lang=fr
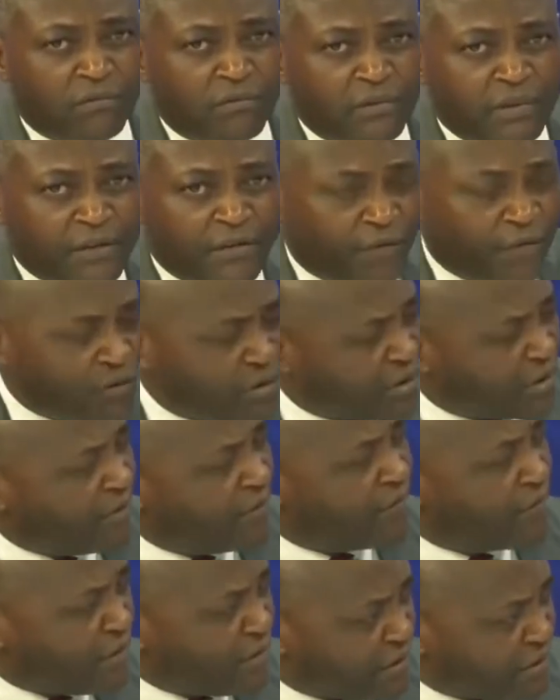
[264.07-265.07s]
des forces de
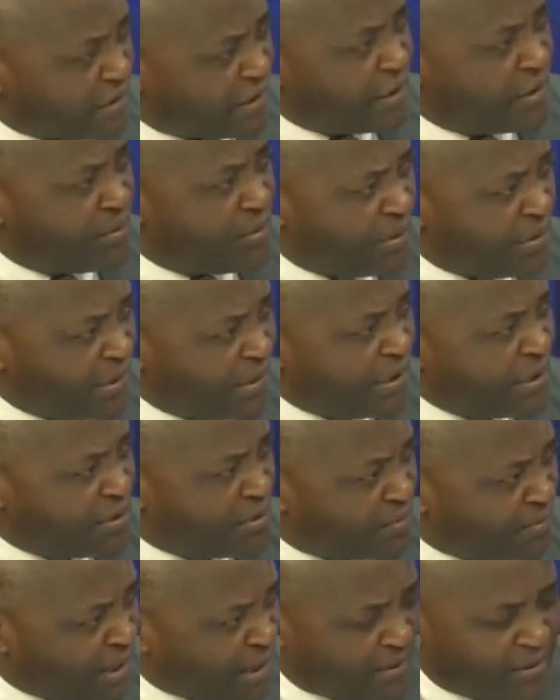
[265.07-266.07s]
défense et de sécurité qui
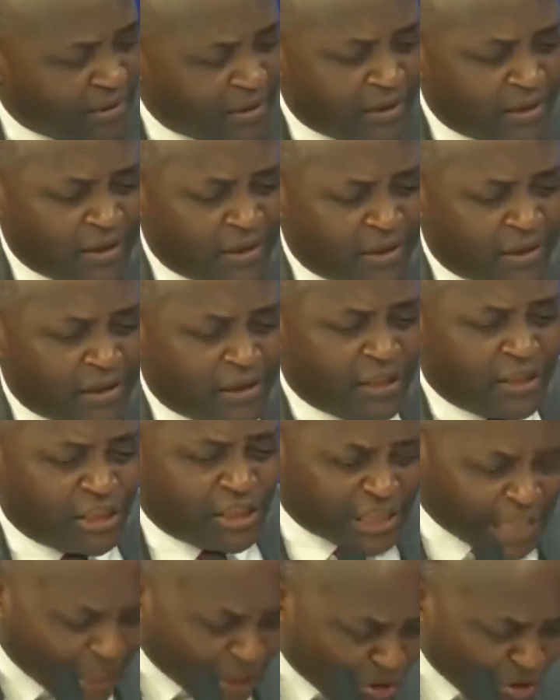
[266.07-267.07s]
se battent
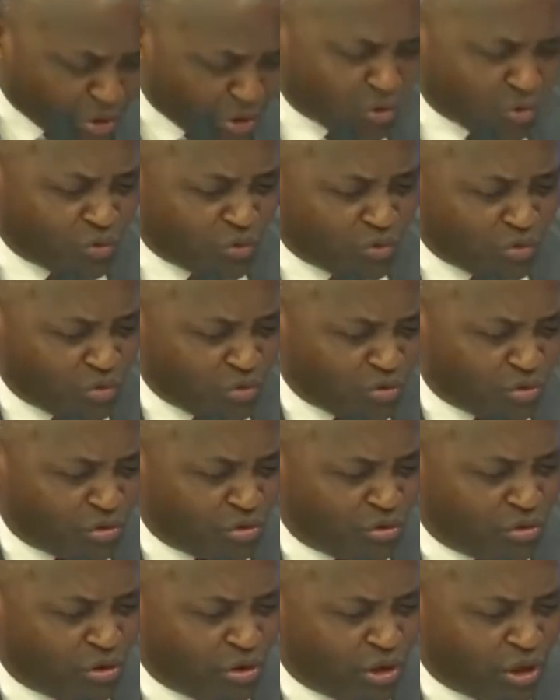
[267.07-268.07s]
chaque jour,
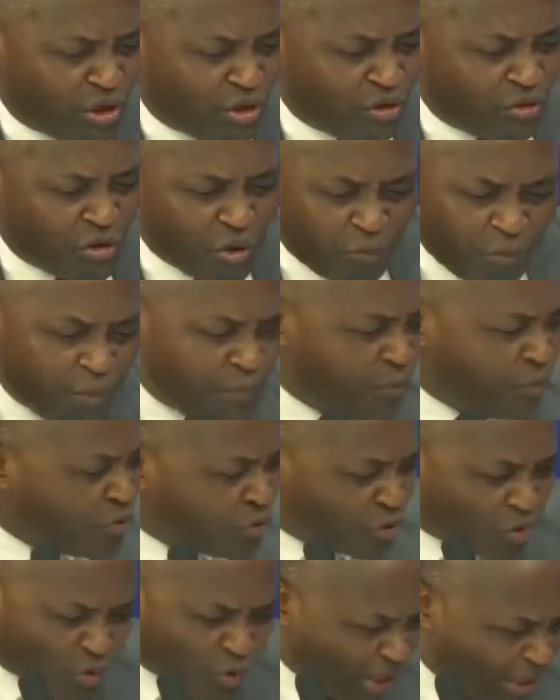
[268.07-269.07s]
depuis plus
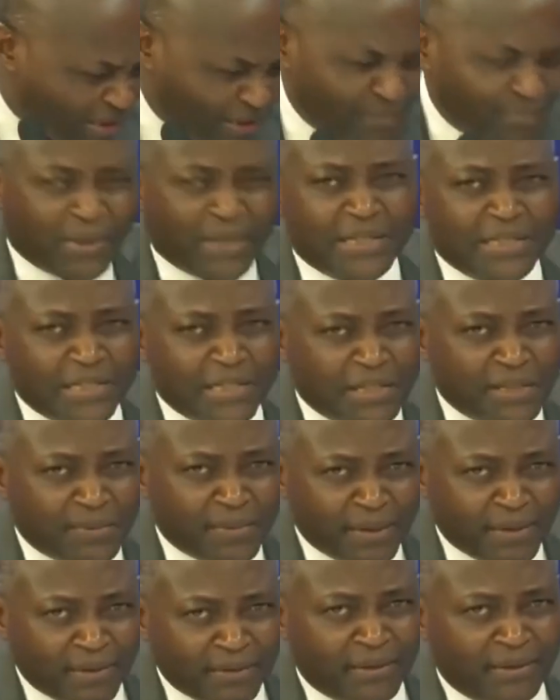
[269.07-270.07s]
de trois ans
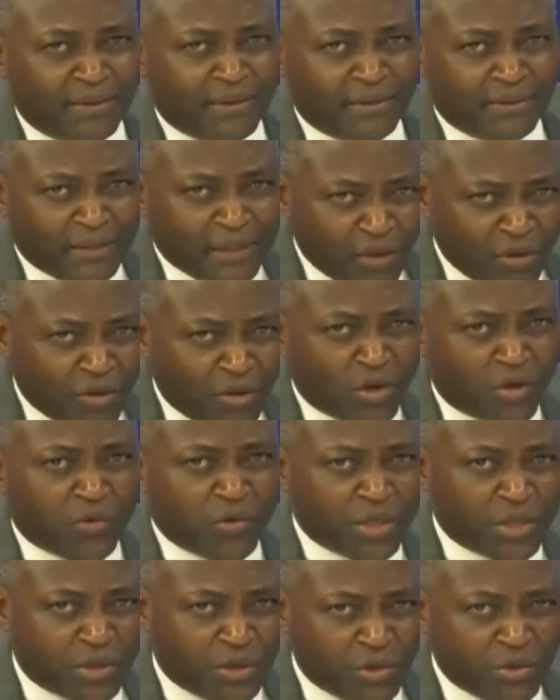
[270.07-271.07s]
pratiquement, dans le
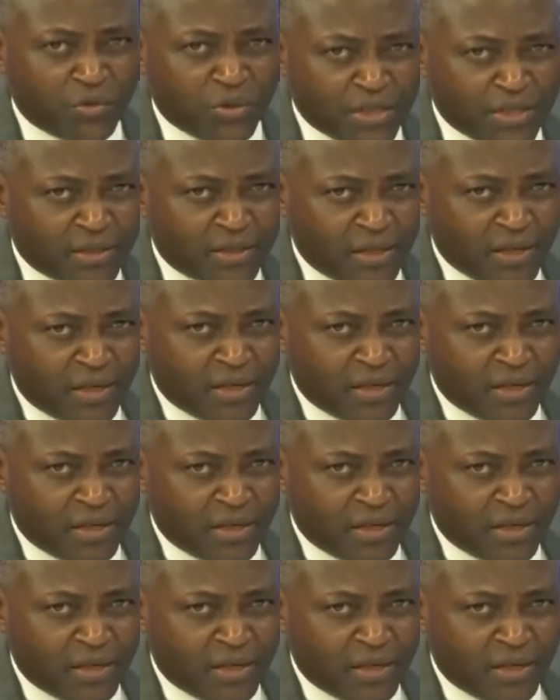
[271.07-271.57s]
nord-ouest et le sud-ouest,